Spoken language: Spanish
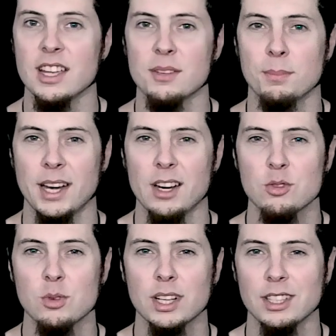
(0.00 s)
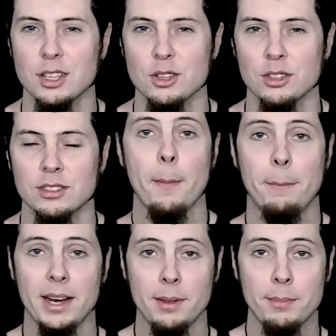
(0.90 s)
Esperaros un ratillo.
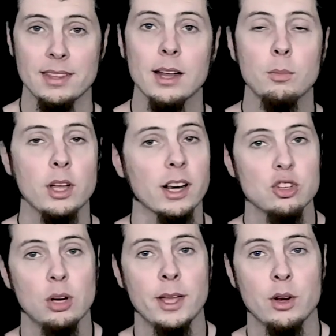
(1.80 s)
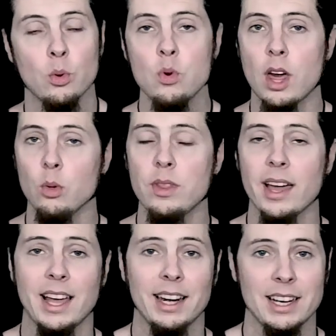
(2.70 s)
Para empezar voy a resolver una
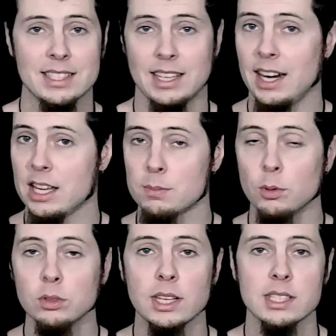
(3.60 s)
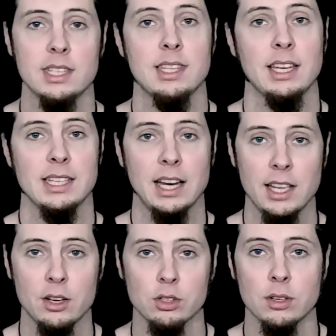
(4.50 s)
duda que arrastran las puntas desde que
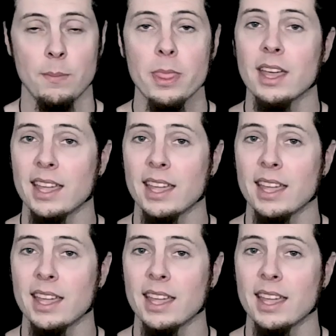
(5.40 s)
salieron.